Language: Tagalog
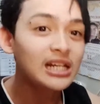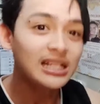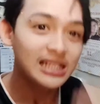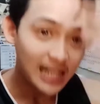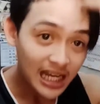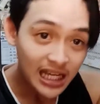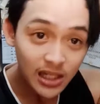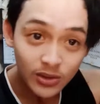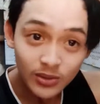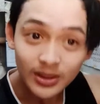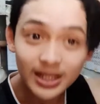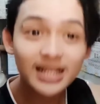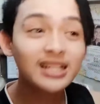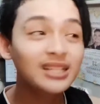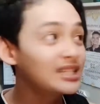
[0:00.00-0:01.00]
Dahil
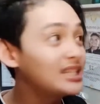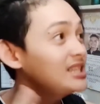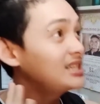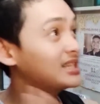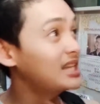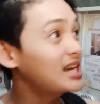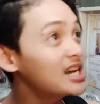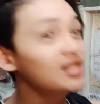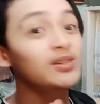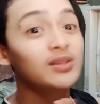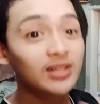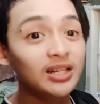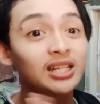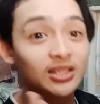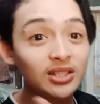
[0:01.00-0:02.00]
quarantine tayo
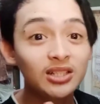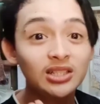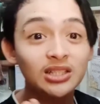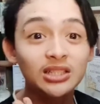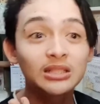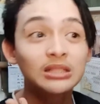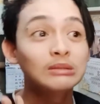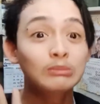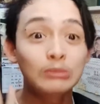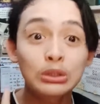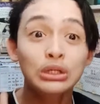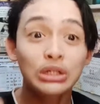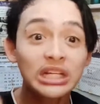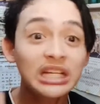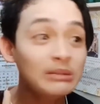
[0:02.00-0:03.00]
ngayon,
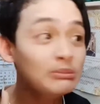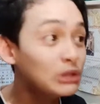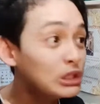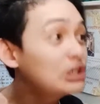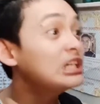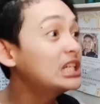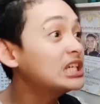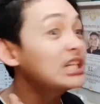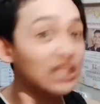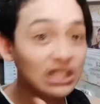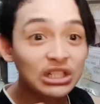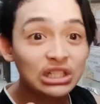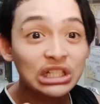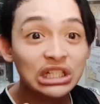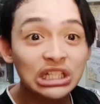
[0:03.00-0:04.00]
boring-boring kayo.